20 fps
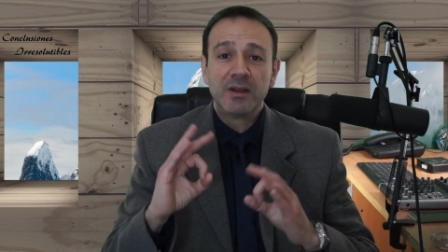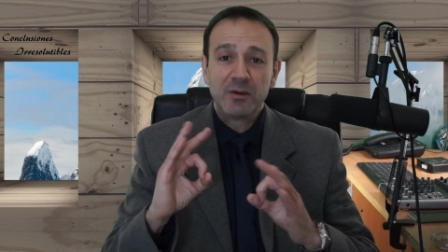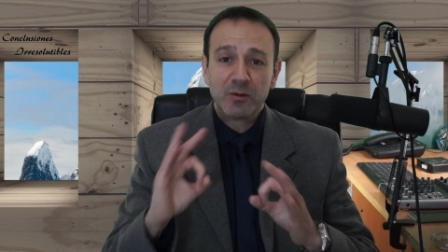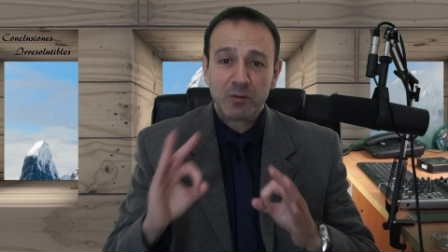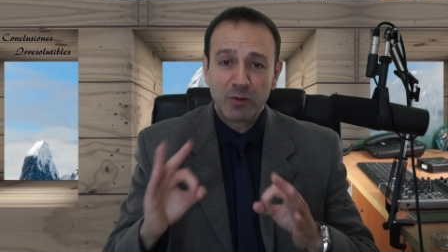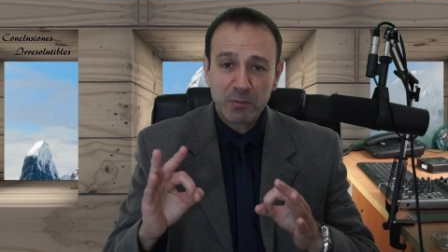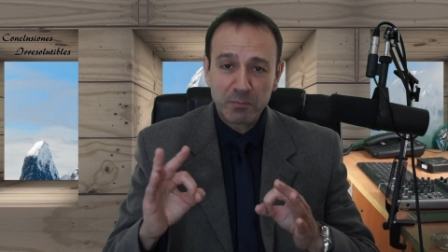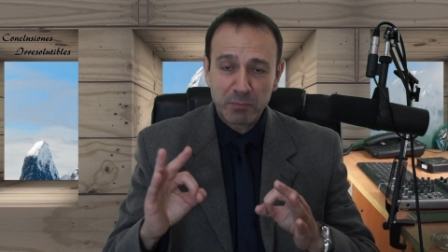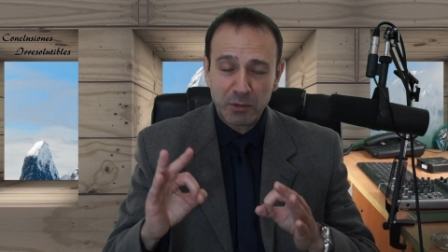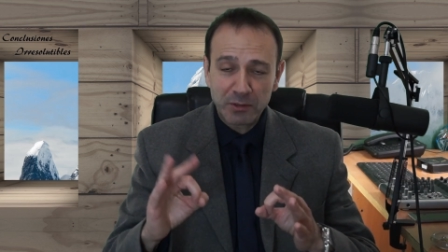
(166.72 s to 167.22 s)

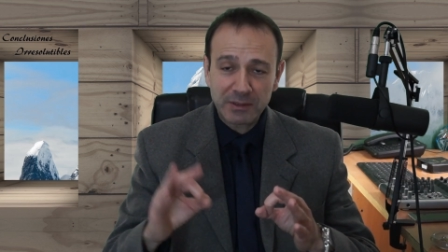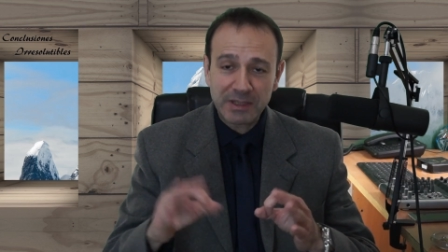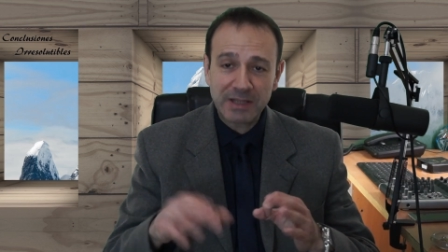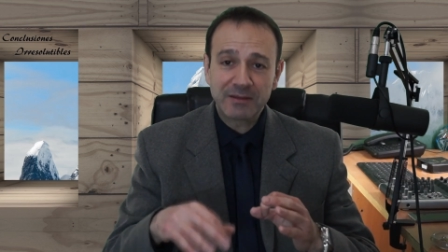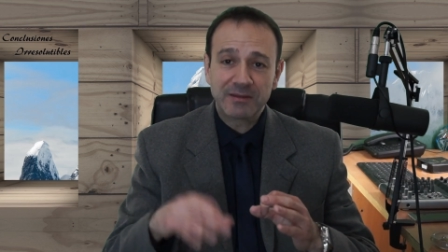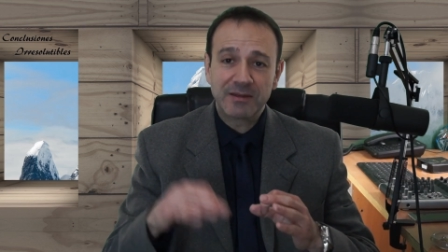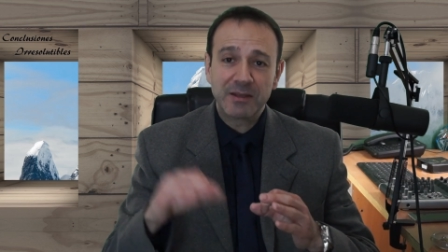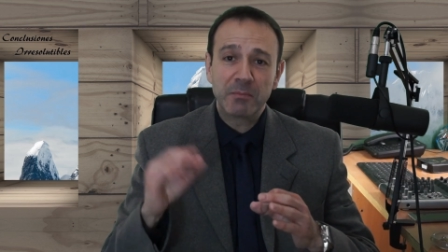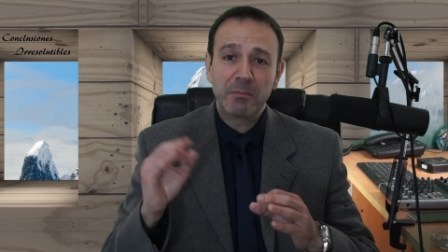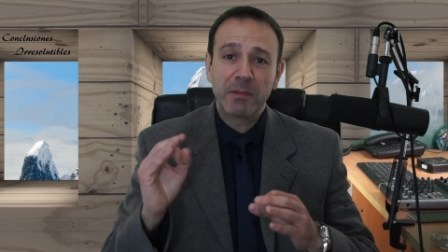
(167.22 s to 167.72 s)
lo
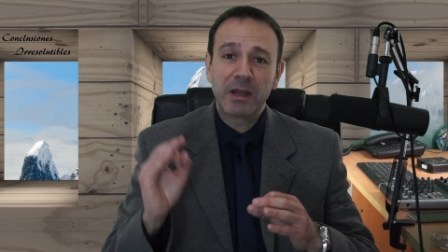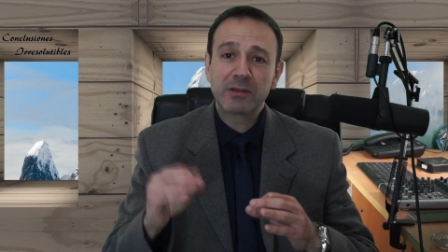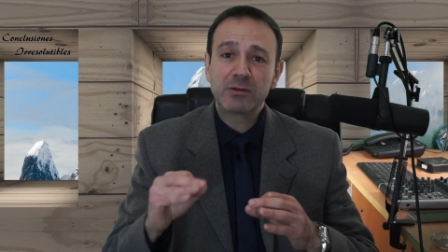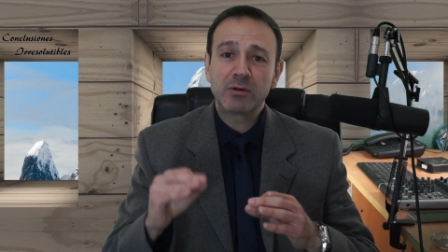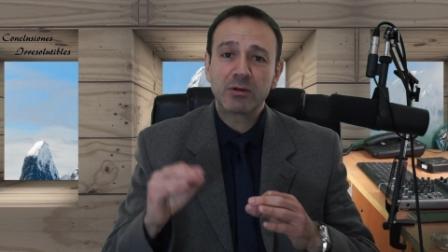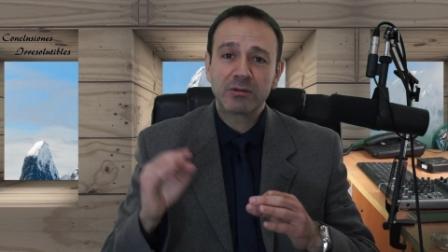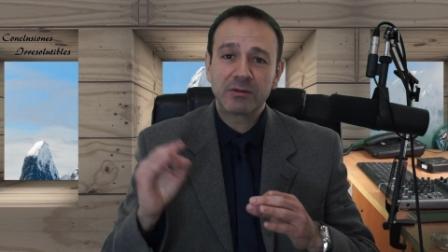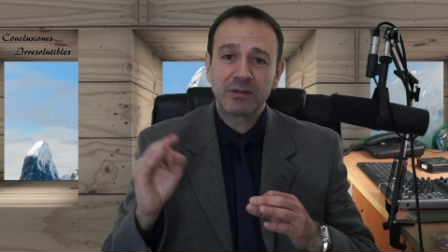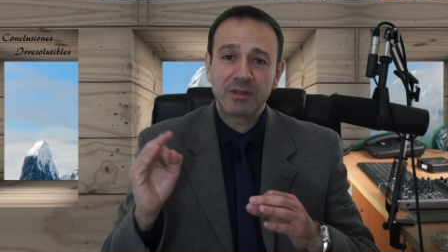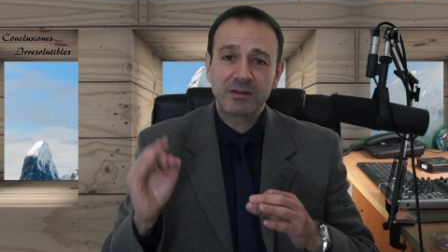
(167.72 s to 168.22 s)
importante,
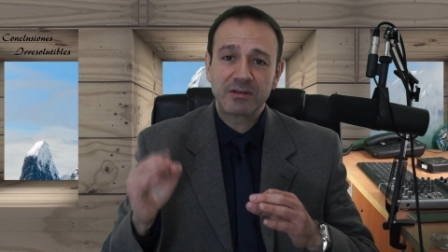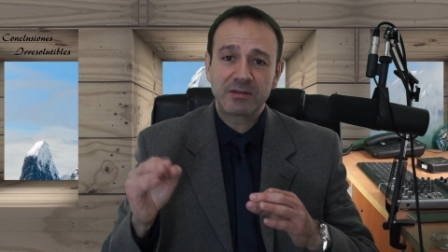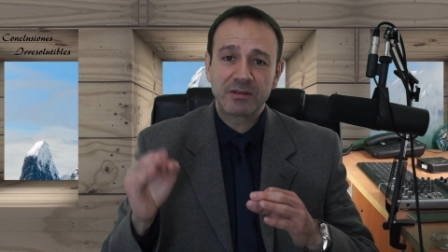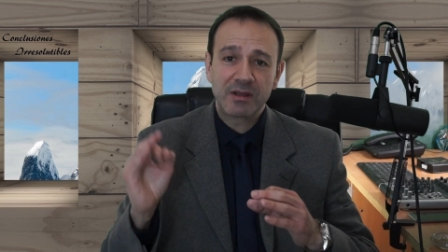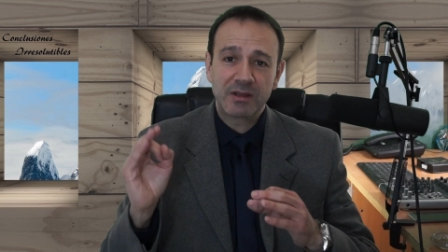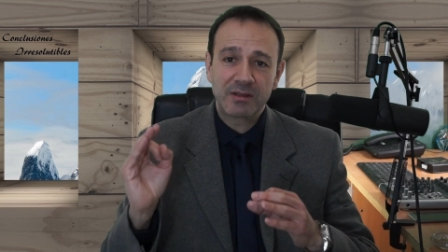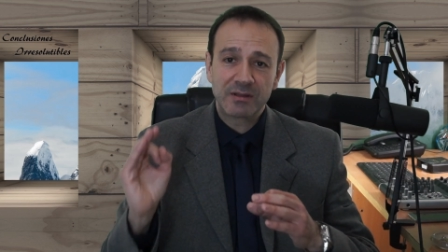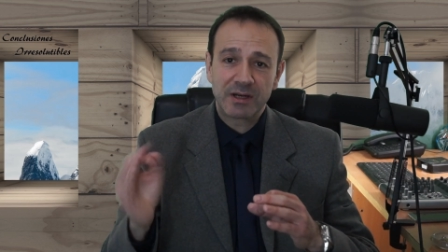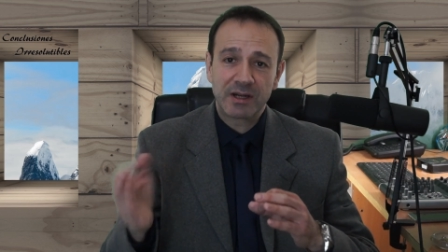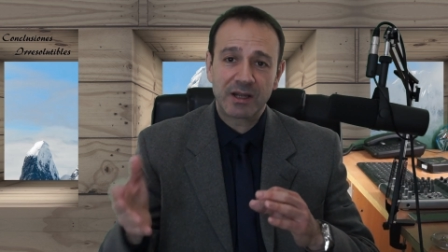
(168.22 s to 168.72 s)
mayor
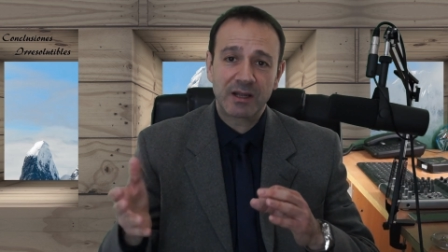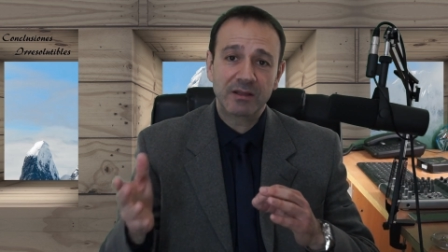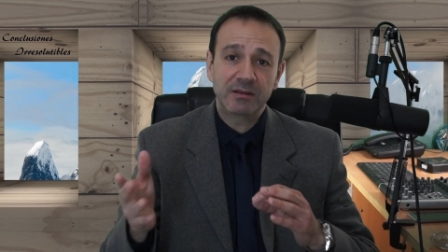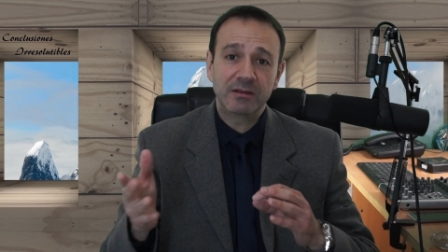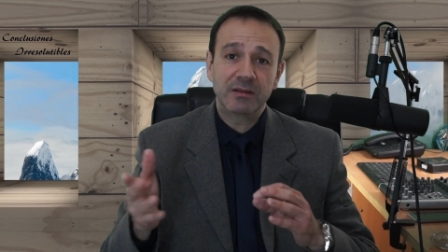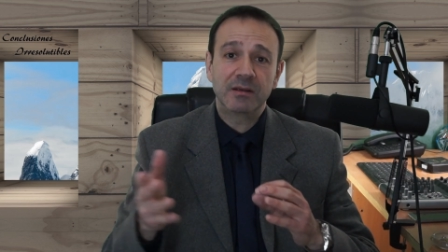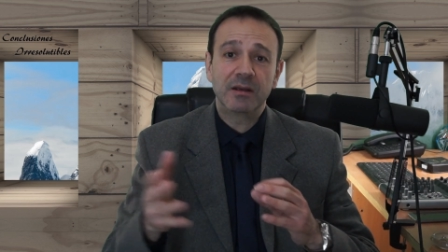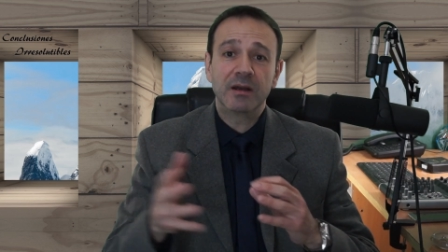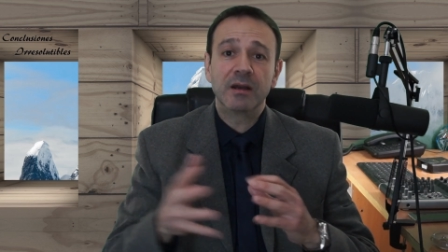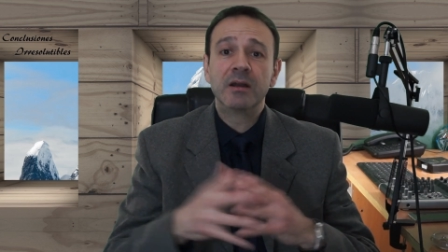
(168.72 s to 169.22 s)
densidad
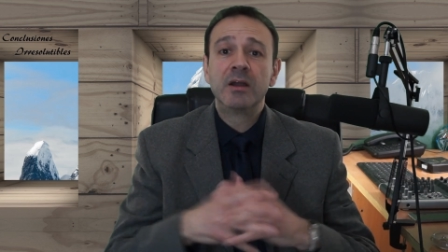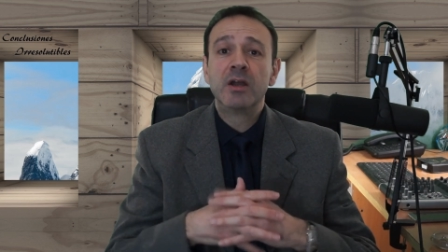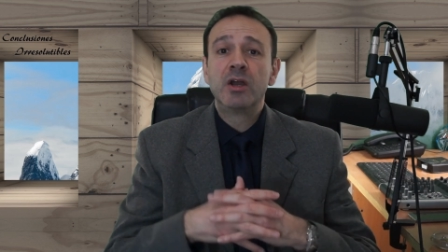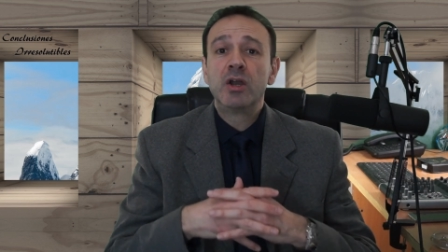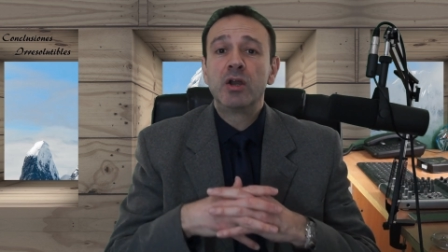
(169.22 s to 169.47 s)
energética.